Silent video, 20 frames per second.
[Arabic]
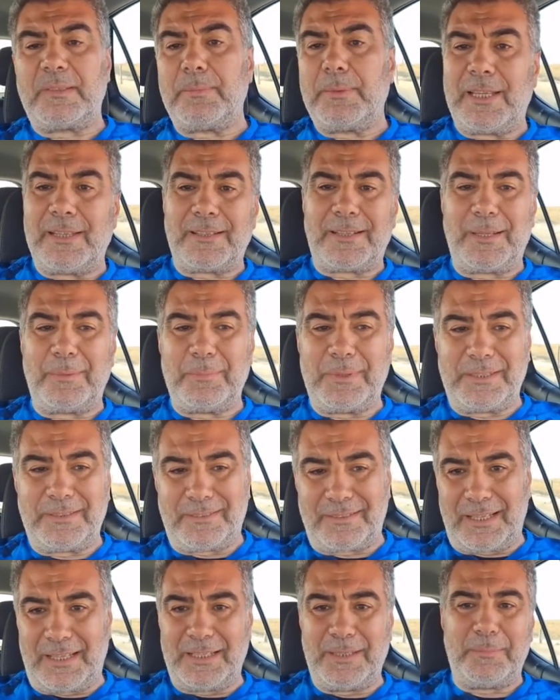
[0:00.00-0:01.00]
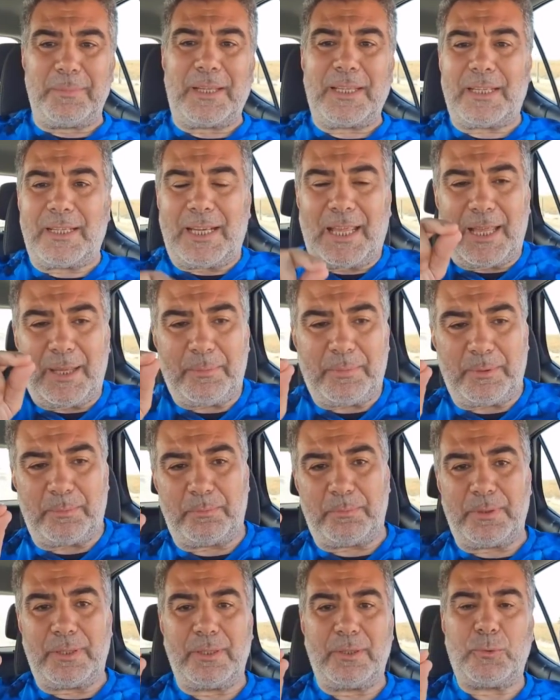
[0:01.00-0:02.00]
بسم الله الرحمن الرحيم أخي
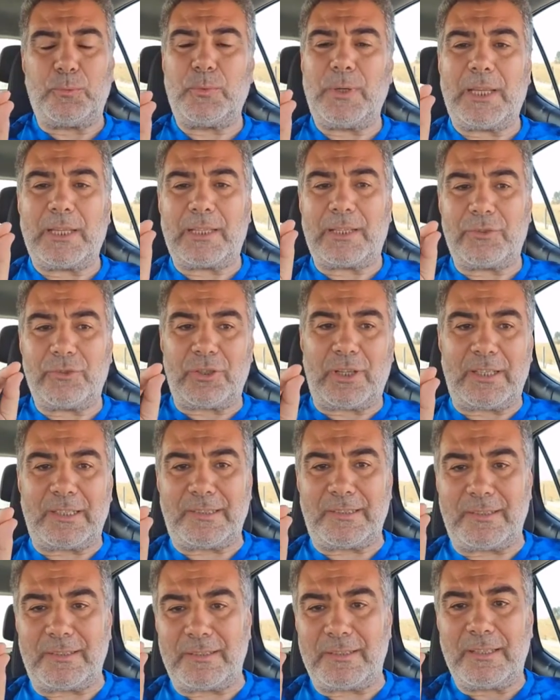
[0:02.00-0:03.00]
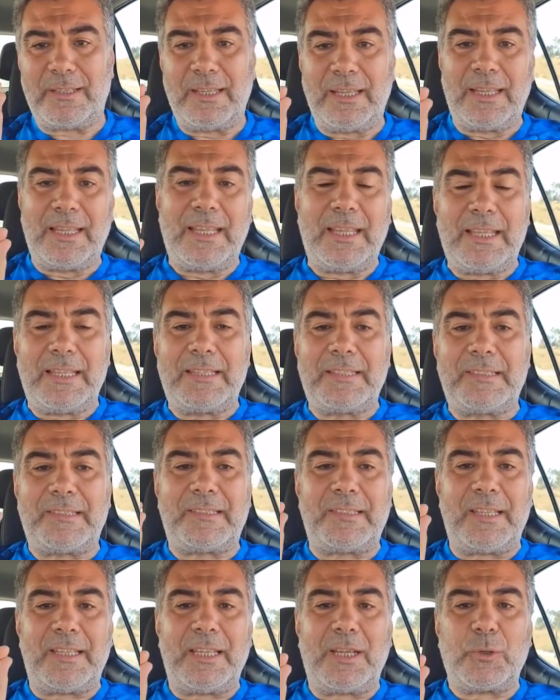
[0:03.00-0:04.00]
الحبيب هناك شخص
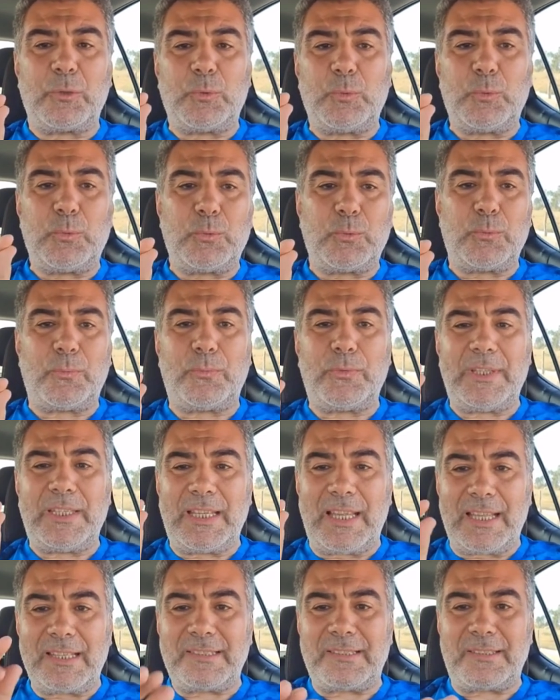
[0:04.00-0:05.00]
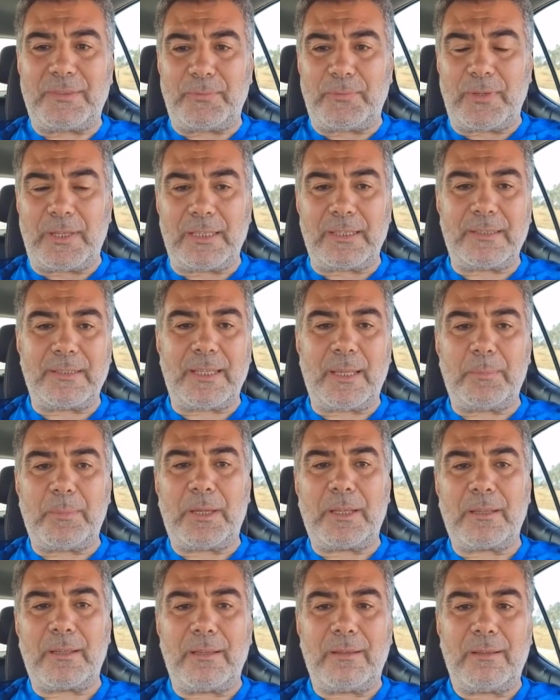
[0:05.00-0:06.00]
سيكون في أسفل
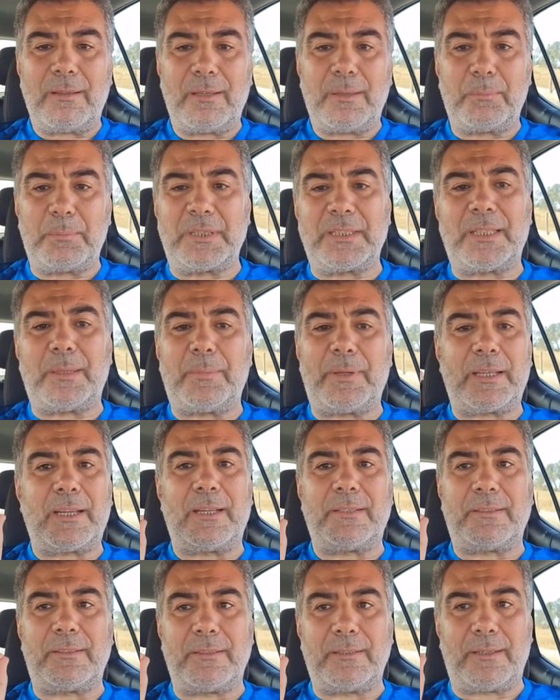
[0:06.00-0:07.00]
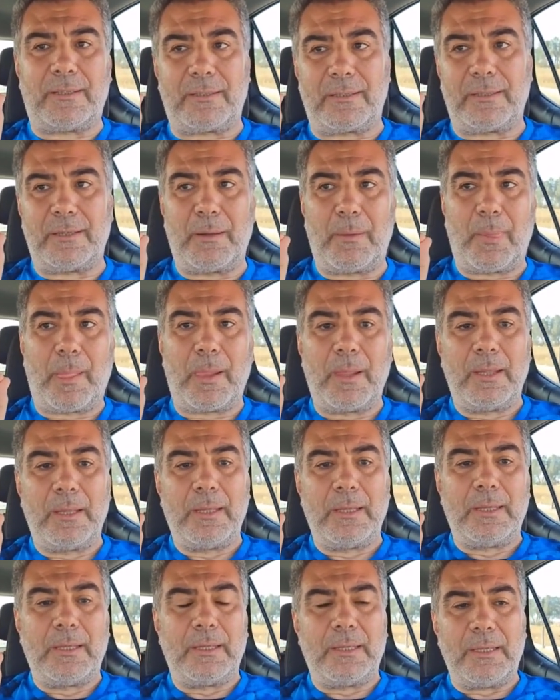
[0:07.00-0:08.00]
طبقة من طبقات النار
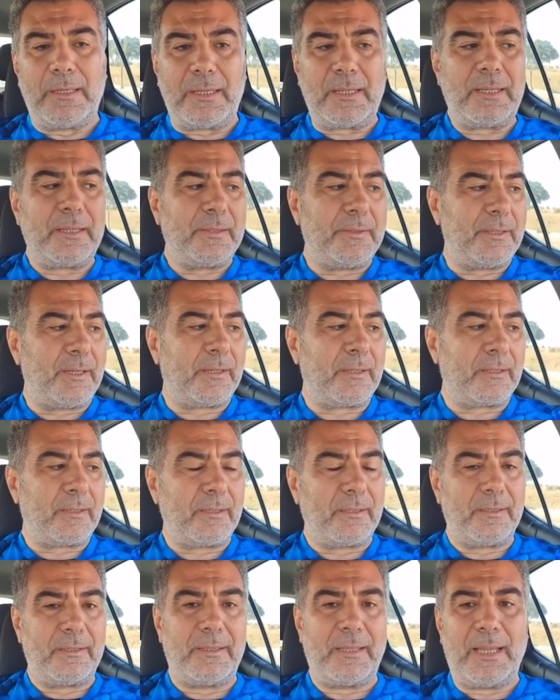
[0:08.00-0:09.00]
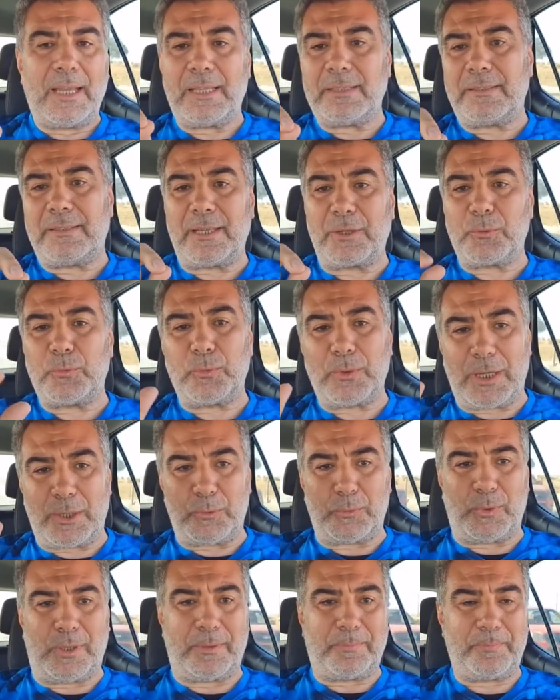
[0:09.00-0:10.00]
احذر أن تكون
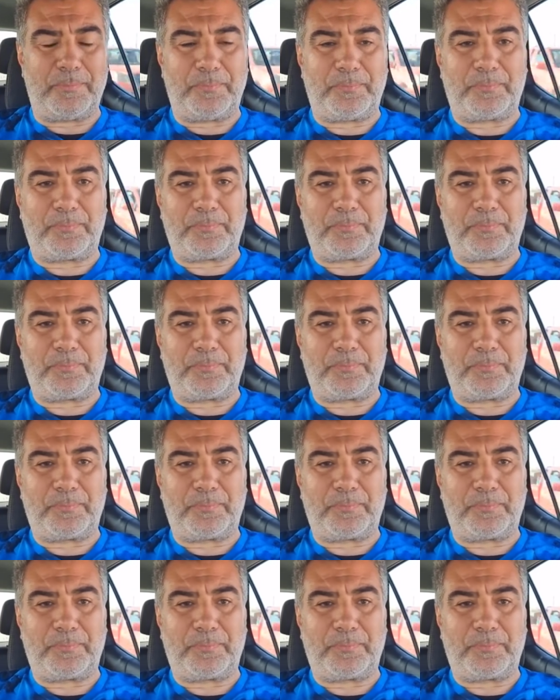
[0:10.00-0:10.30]
هو